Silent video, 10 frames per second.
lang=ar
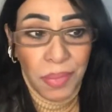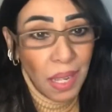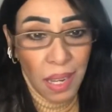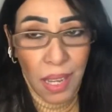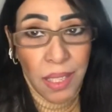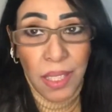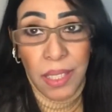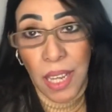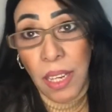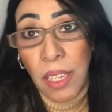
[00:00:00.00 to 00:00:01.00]
لان
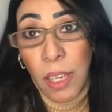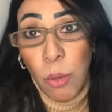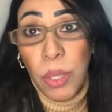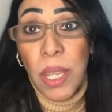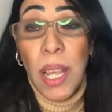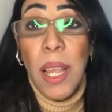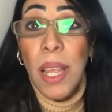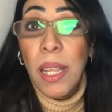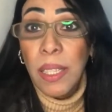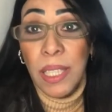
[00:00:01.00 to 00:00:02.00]
الديانه اليهوديه
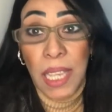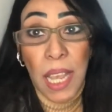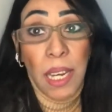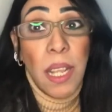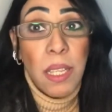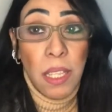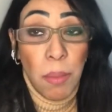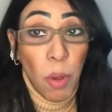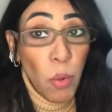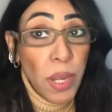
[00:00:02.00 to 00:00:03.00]
ديانه
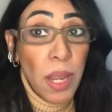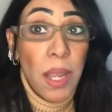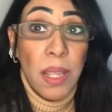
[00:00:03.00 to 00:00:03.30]
سماويه